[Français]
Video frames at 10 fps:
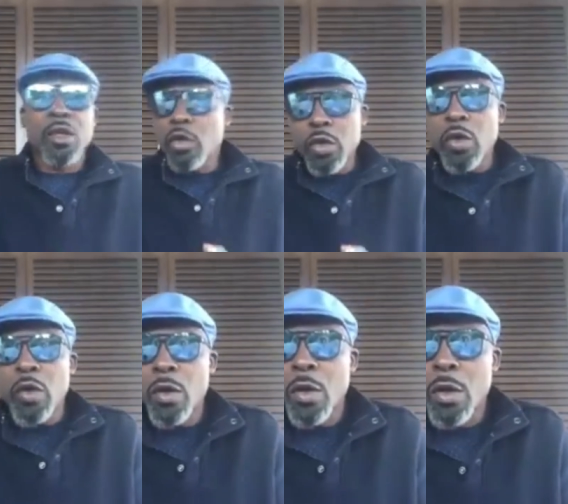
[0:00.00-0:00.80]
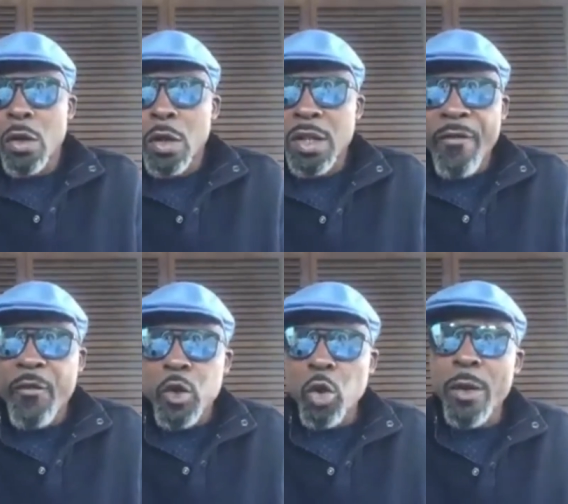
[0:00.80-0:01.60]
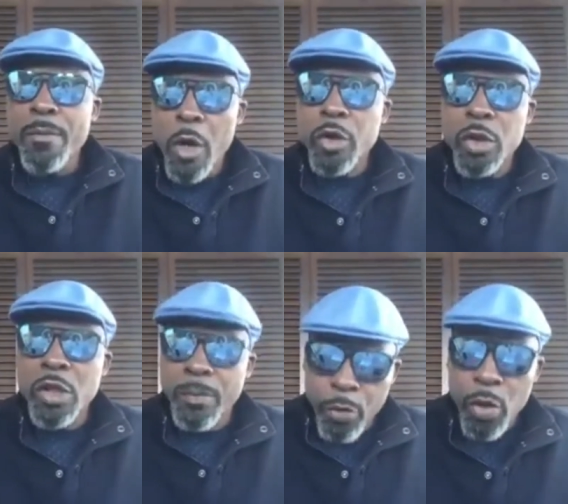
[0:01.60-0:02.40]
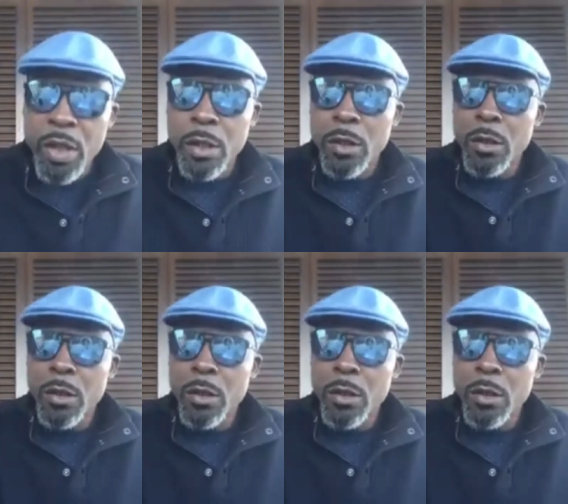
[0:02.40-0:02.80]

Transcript: Non, non, non. La photo est morte depuis.